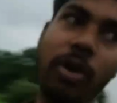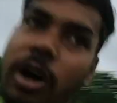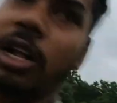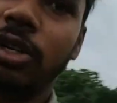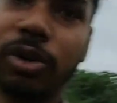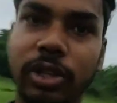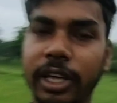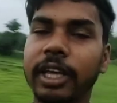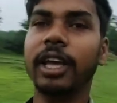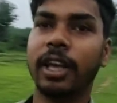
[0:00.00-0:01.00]
वो हल
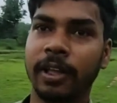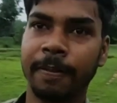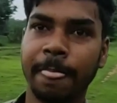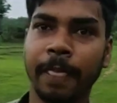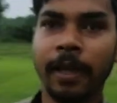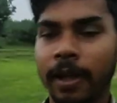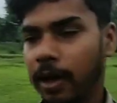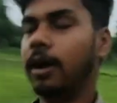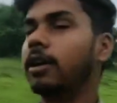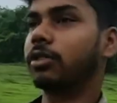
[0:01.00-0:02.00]
जोतेंगे
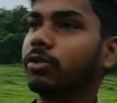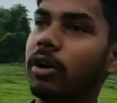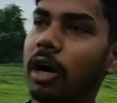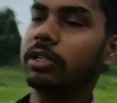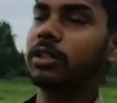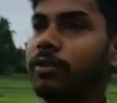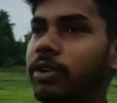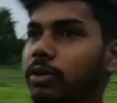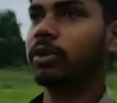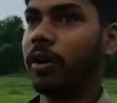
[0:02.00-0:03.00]
हाँ तो आज का
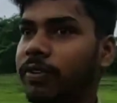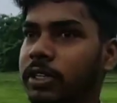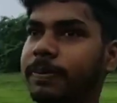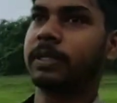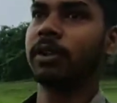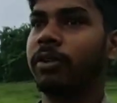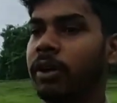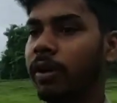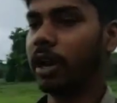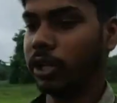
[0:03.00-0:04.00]
वीडियो काफ़ी स्पेशल
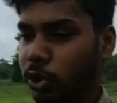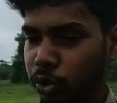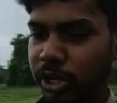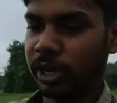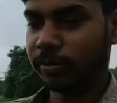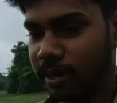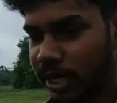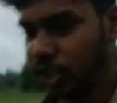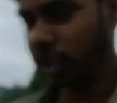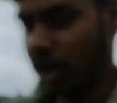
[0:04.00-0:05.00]
होने वाला है क्योंकि हम
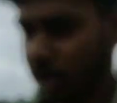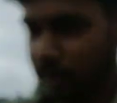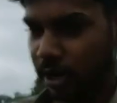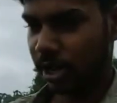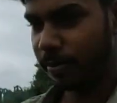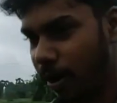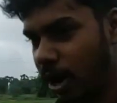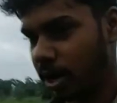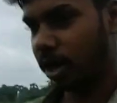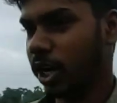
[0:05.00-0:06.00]
कहीं जाने वाले हैं
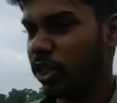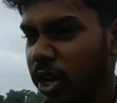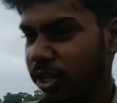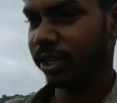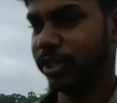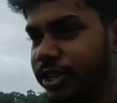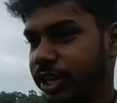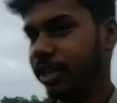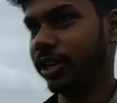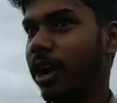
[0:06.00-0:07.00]
बाहर अदर
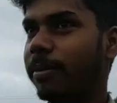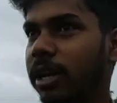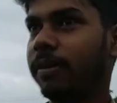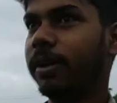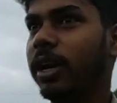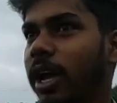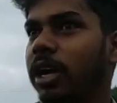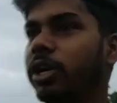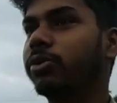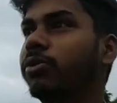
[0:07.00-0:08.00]
स्टेट जहाँ मैं कभी
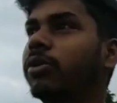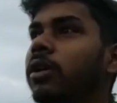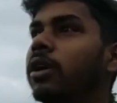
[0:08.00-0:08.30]
गया नहीं हूँ